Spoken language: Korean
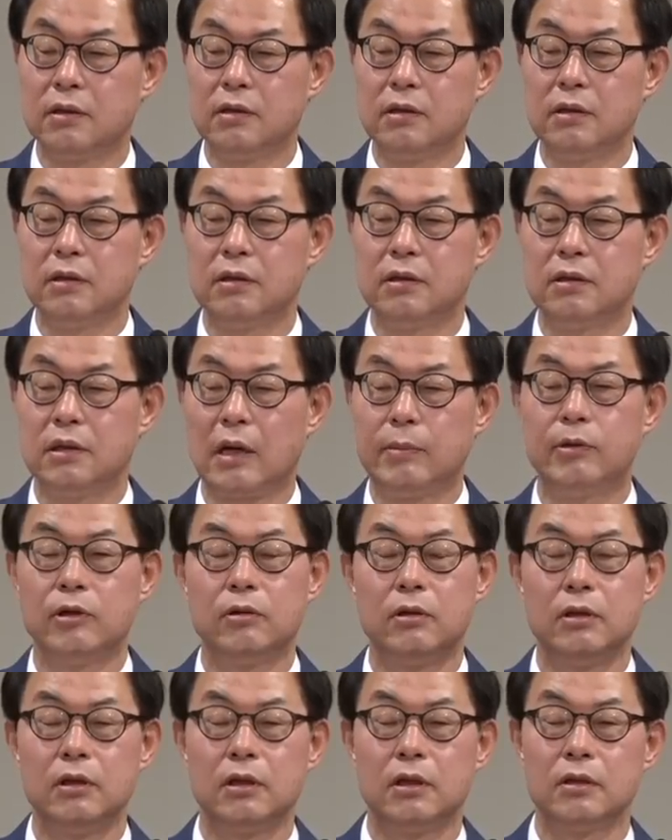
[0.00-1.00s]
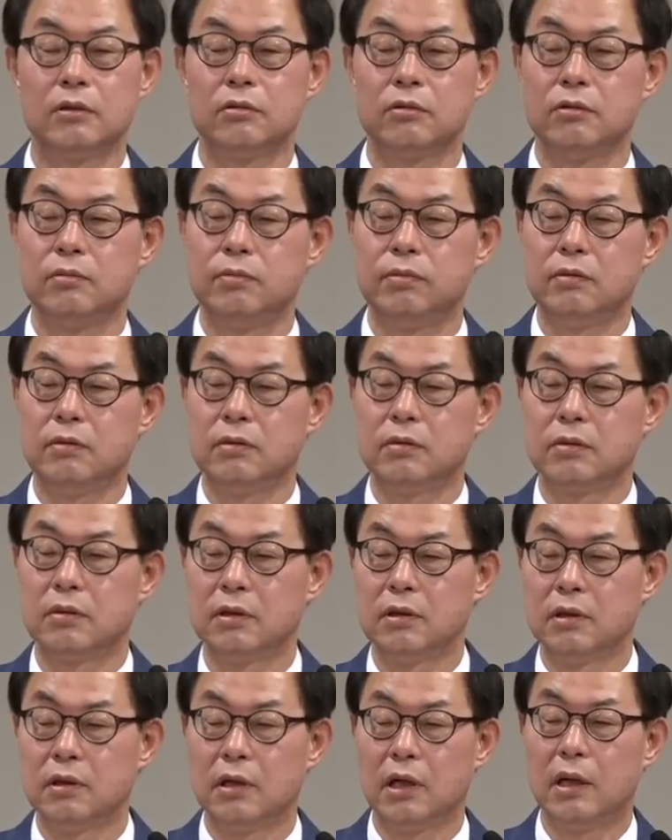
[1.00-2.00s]
그 나병 걸려가지고 뭐
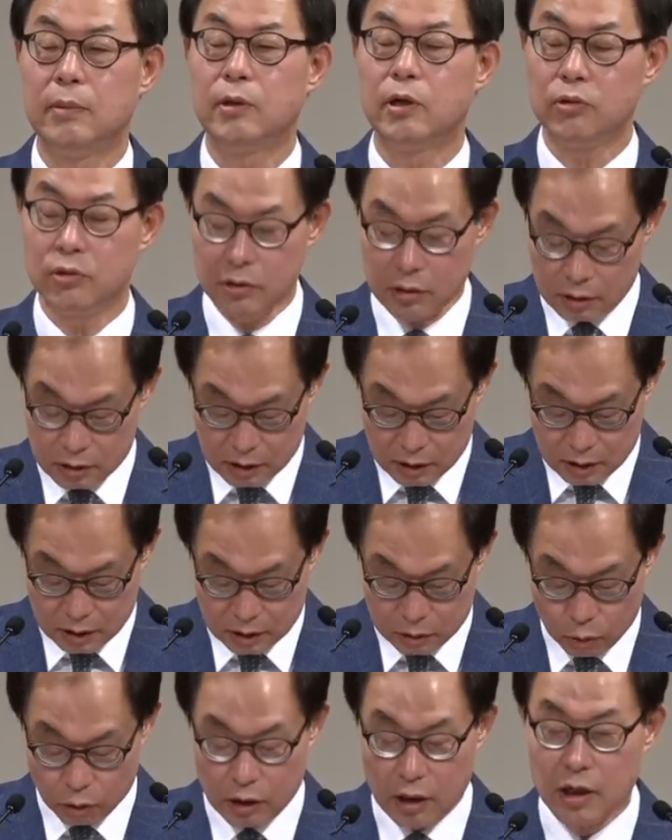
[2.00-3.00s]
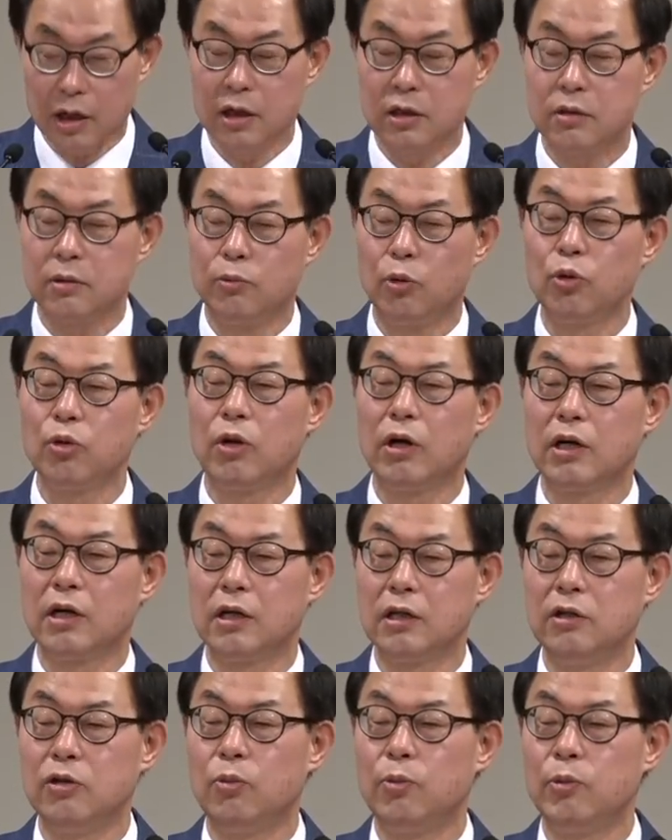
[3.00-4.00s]
헤매고 있을 때 요단강에서
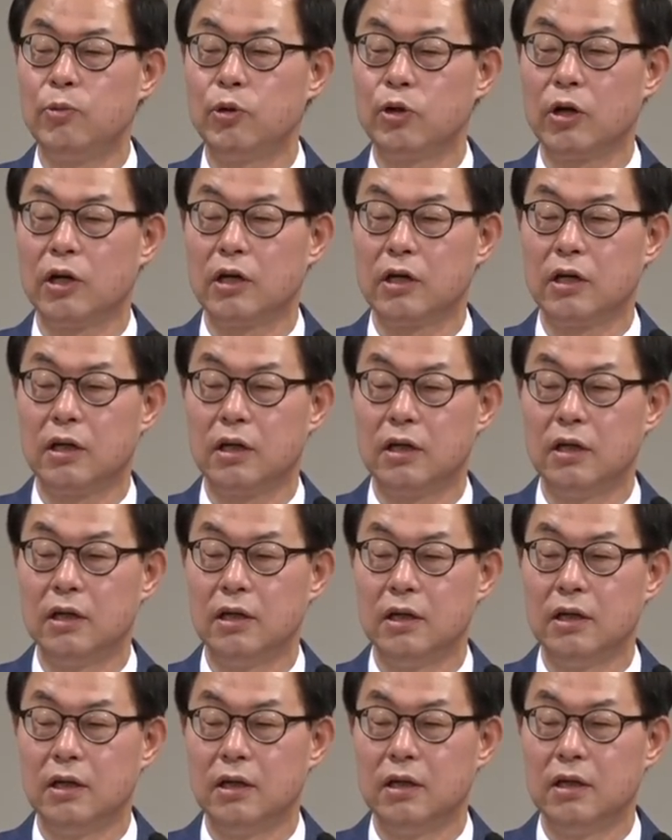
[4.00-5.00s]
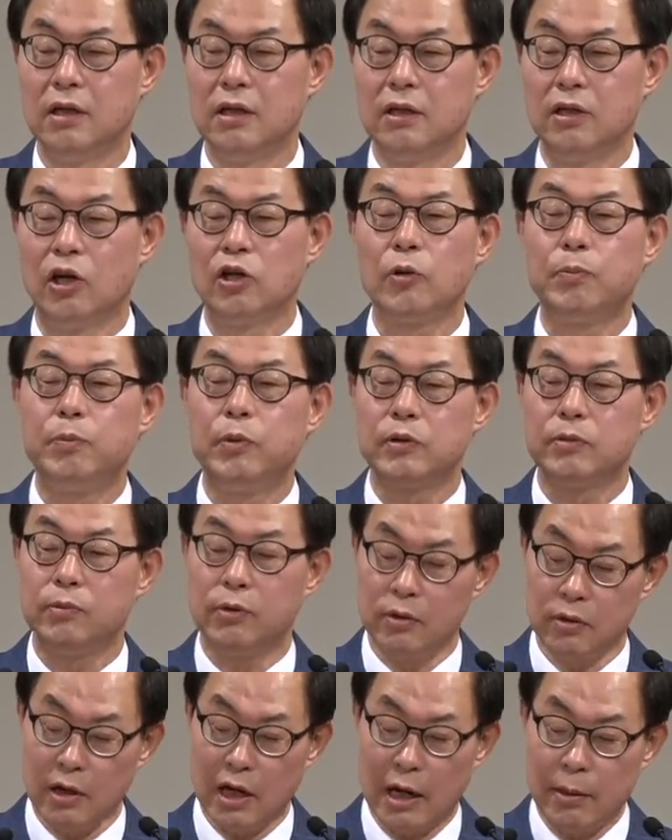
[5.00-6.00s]
목욕하라 일곱 번 목욕하라 여섯
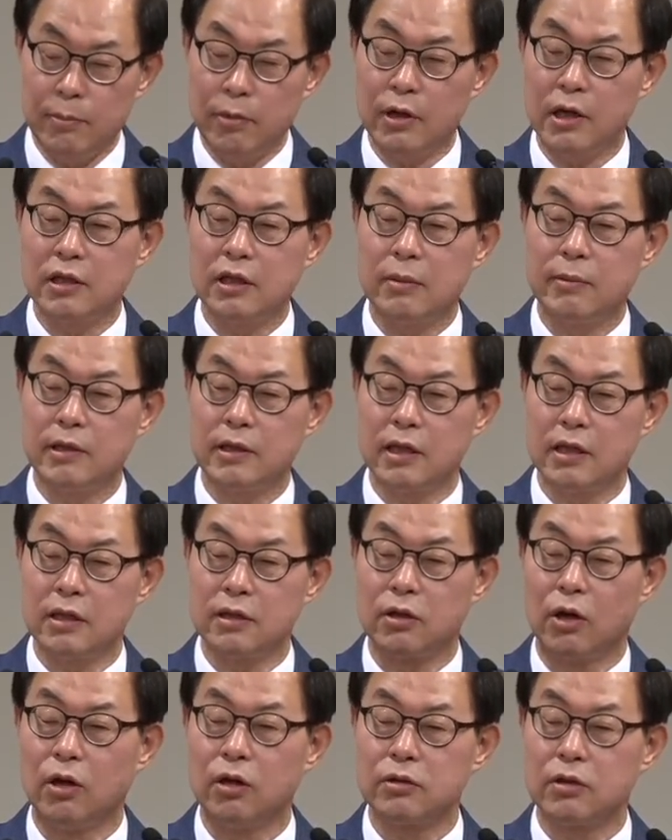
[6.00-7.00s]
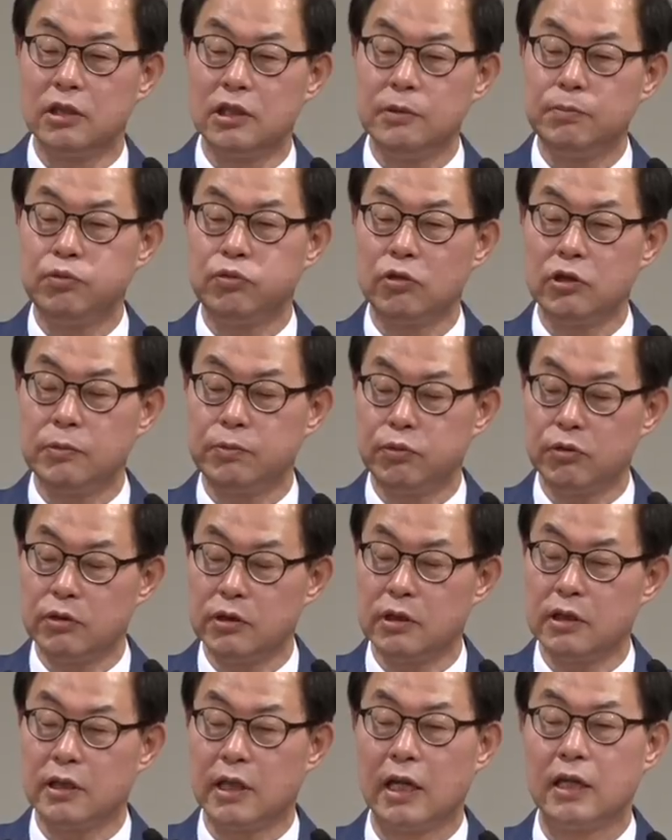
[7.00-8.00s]
번뭐 한 번 할 때마다 이렇게 서서히 10%
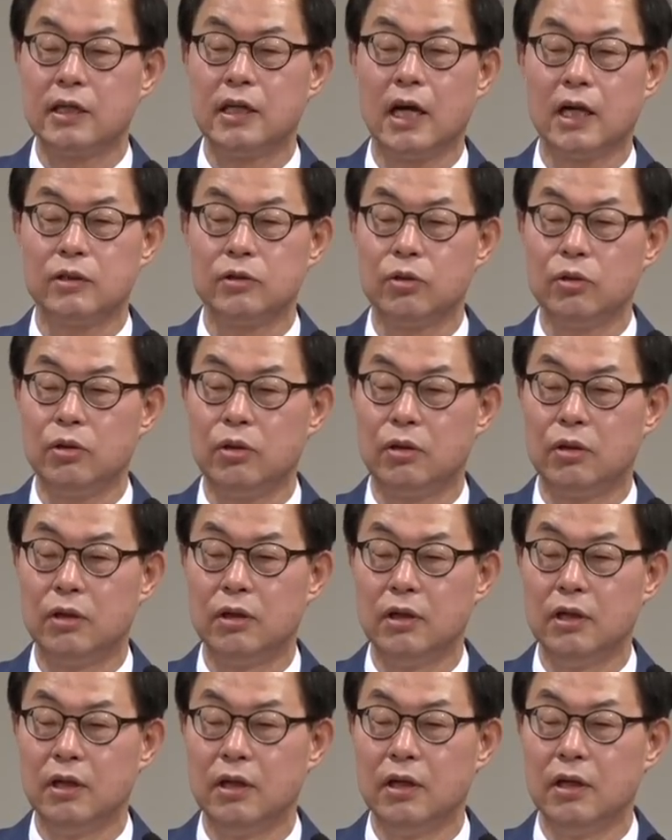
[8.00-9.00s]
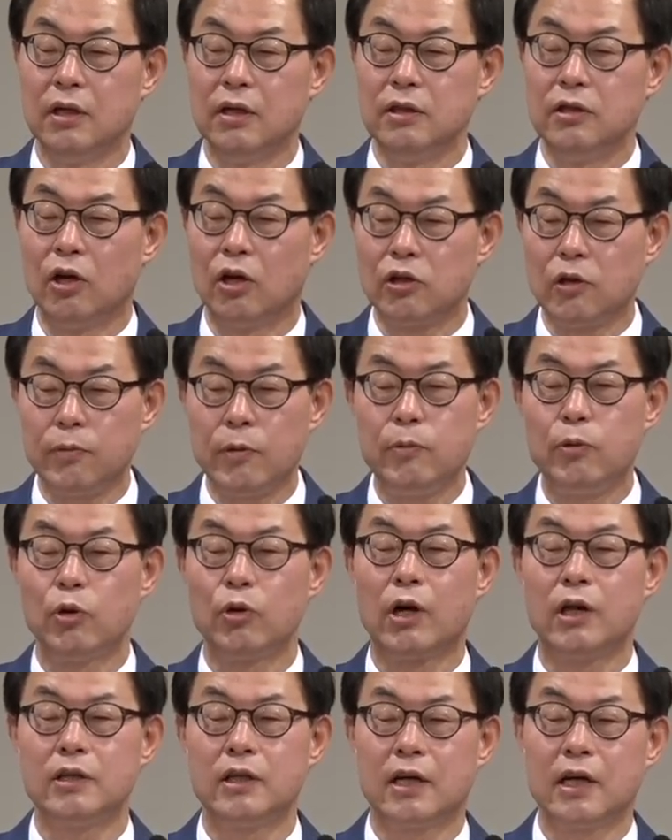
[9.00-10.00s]
10%씩 이렇게 되는 게 아니고 여섯 번
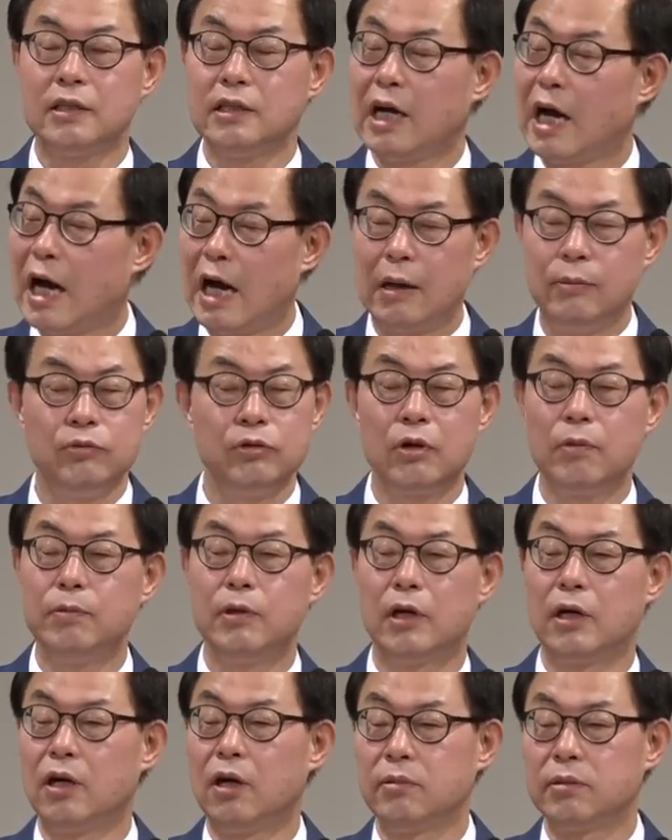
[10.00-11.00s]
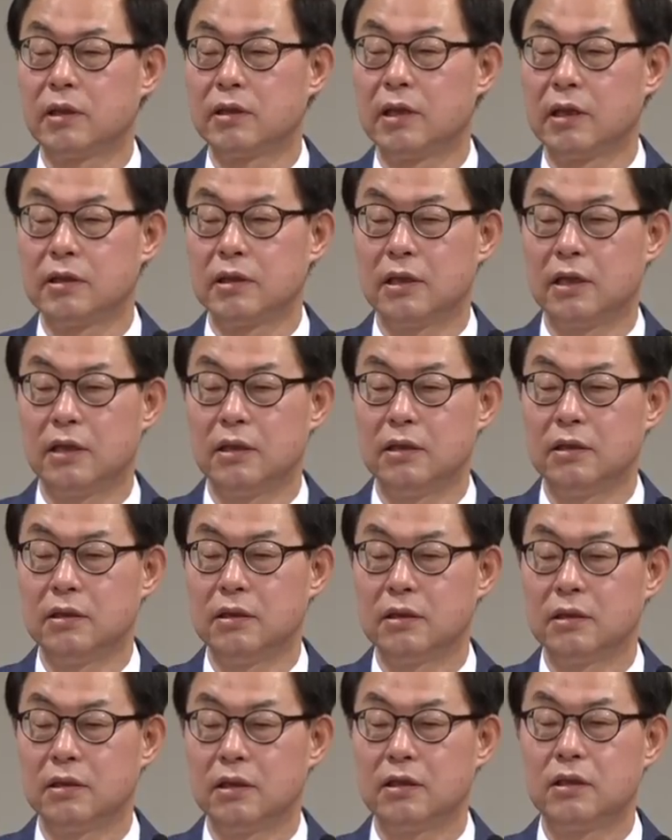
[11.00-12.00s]
목욕할 때까지 아무런 변화가
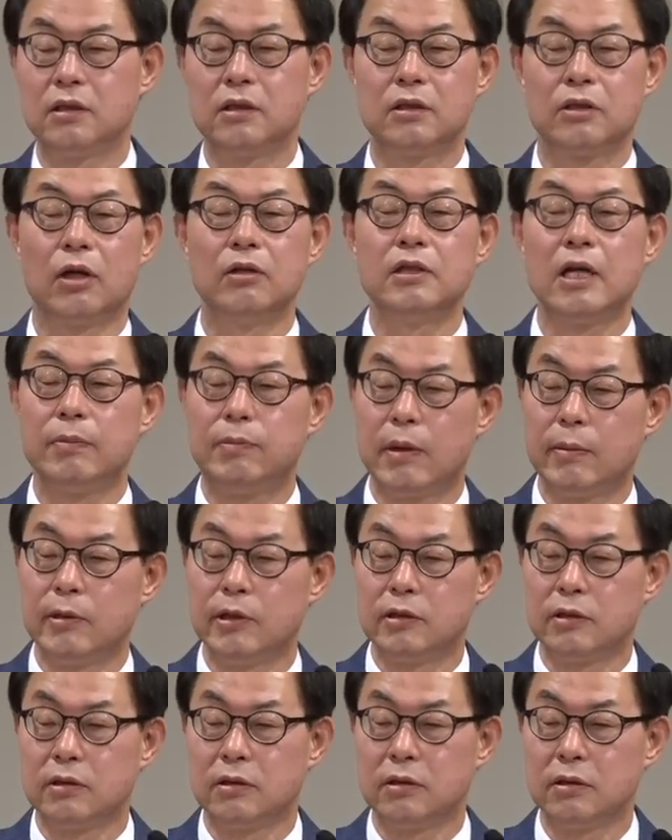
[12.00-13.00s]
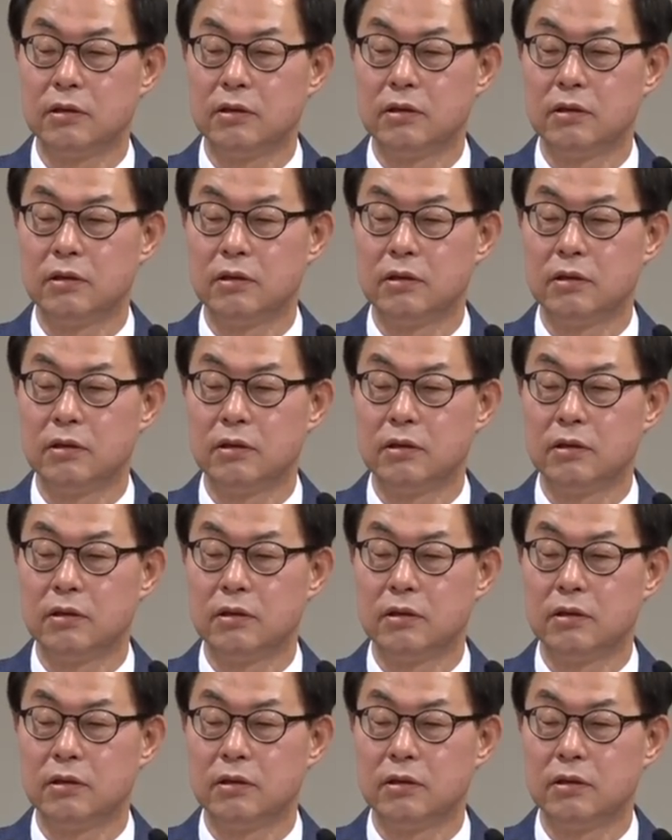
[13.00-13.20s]
없었다니까요. 근데 전날 밤이죠.